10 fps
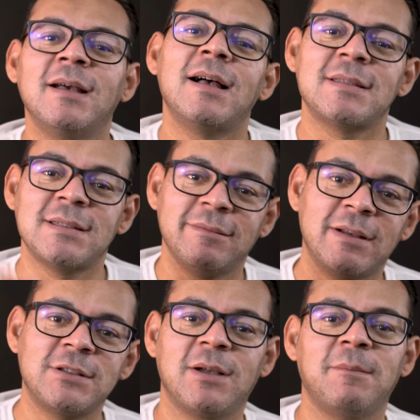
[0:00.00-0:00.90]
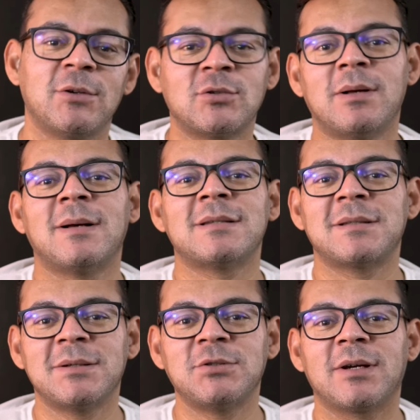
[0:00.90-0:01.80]
assim vai te, me ajudar
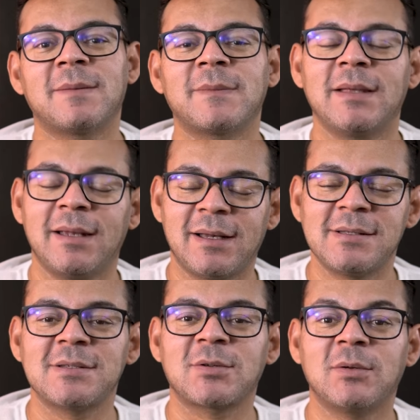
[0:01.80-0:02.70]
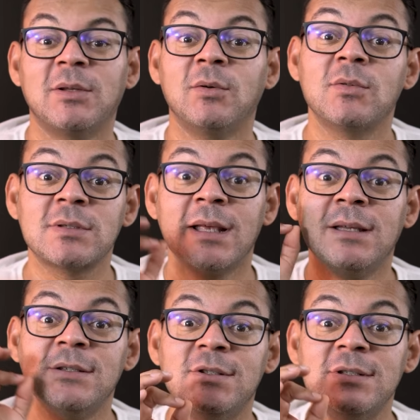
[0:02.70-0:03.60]
bastante a criar esses conteúdos
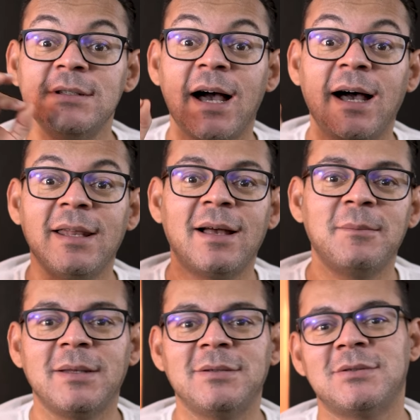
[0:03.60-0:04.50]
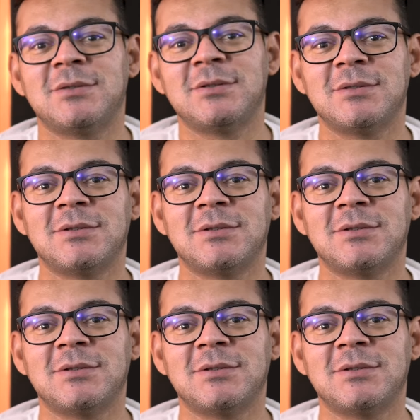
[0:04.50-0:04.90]
diariamente.